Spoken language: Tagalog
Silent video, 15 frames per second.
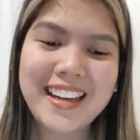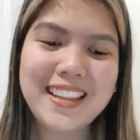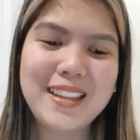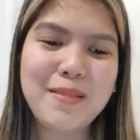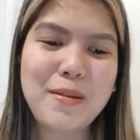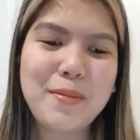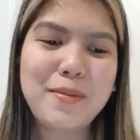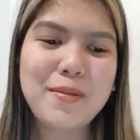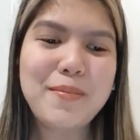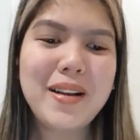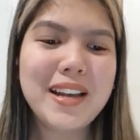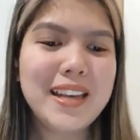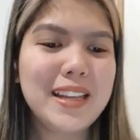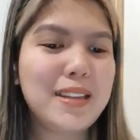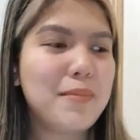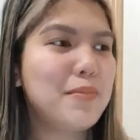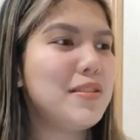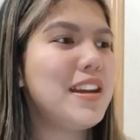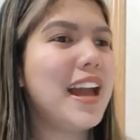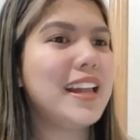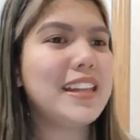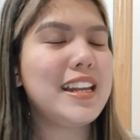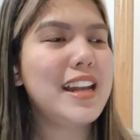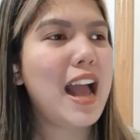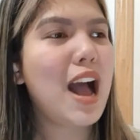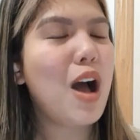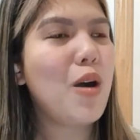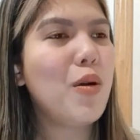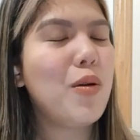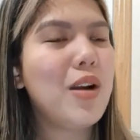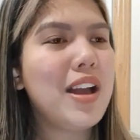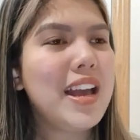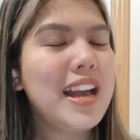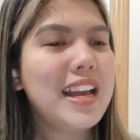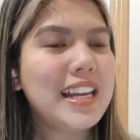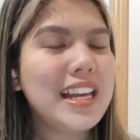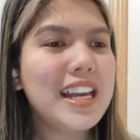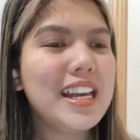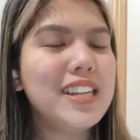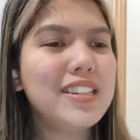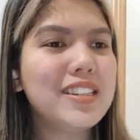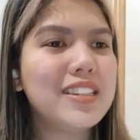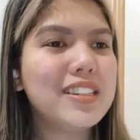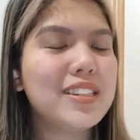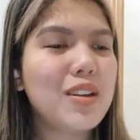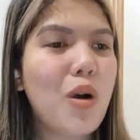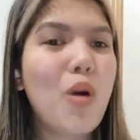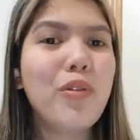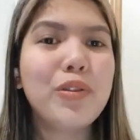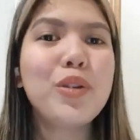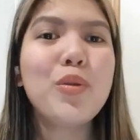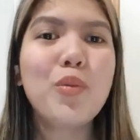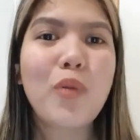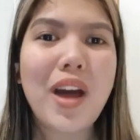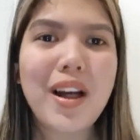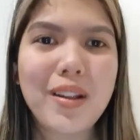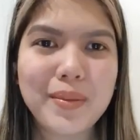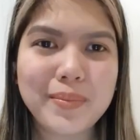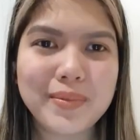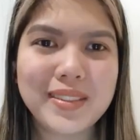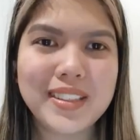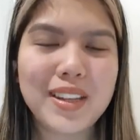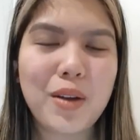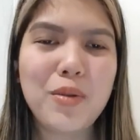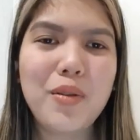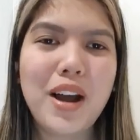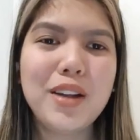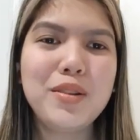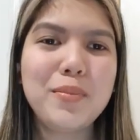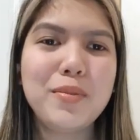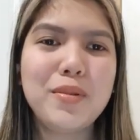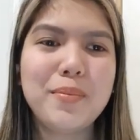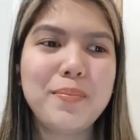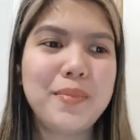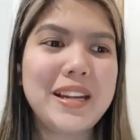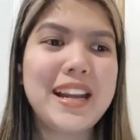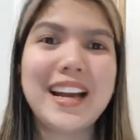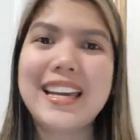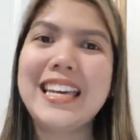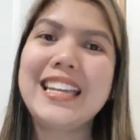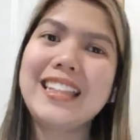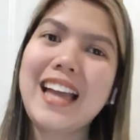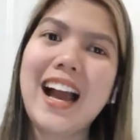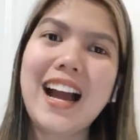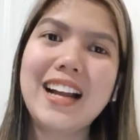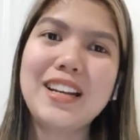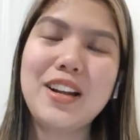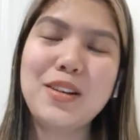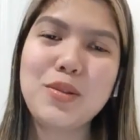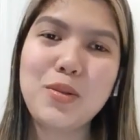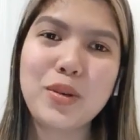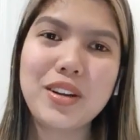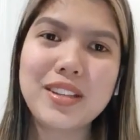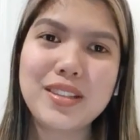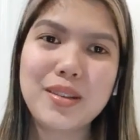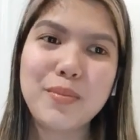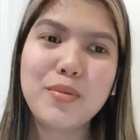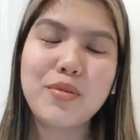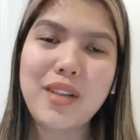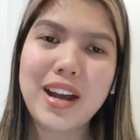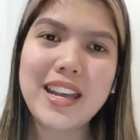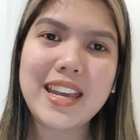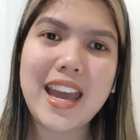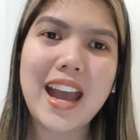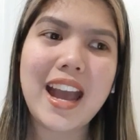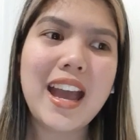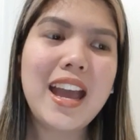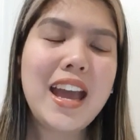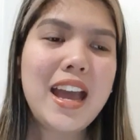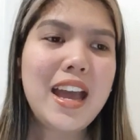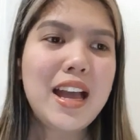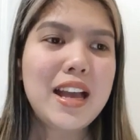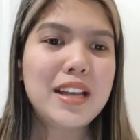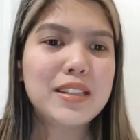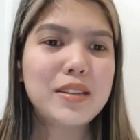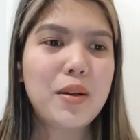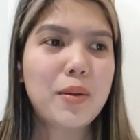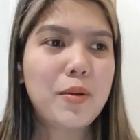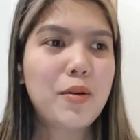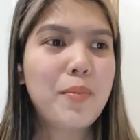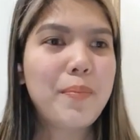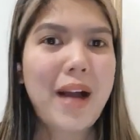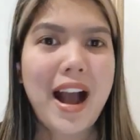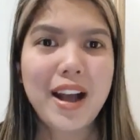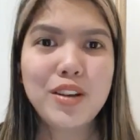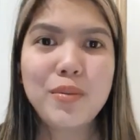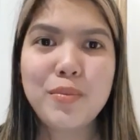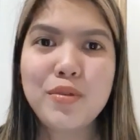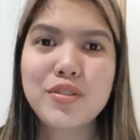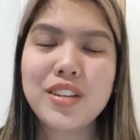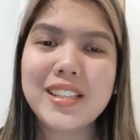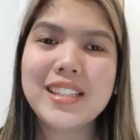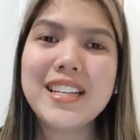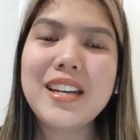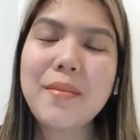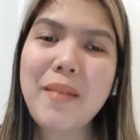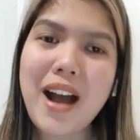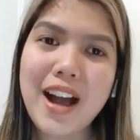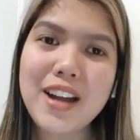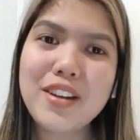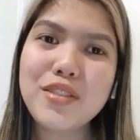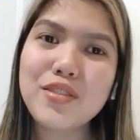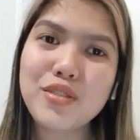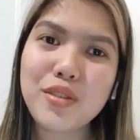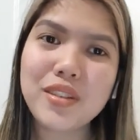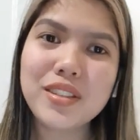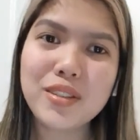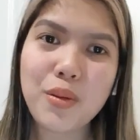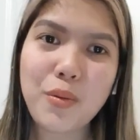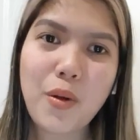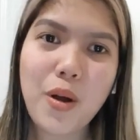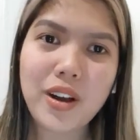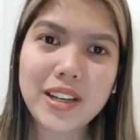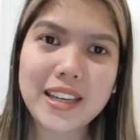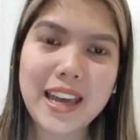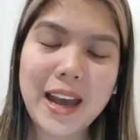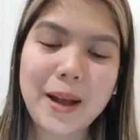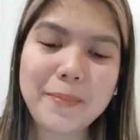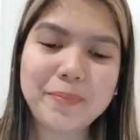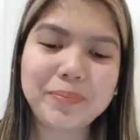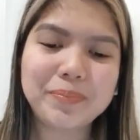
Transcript: Di ba po? Makikita po natin how he is overwhelmed sa kung ano pong pinakita ng Lord sa buhay niya. Sa kung paano po siya sinamahan ng Diyos sa walk niya.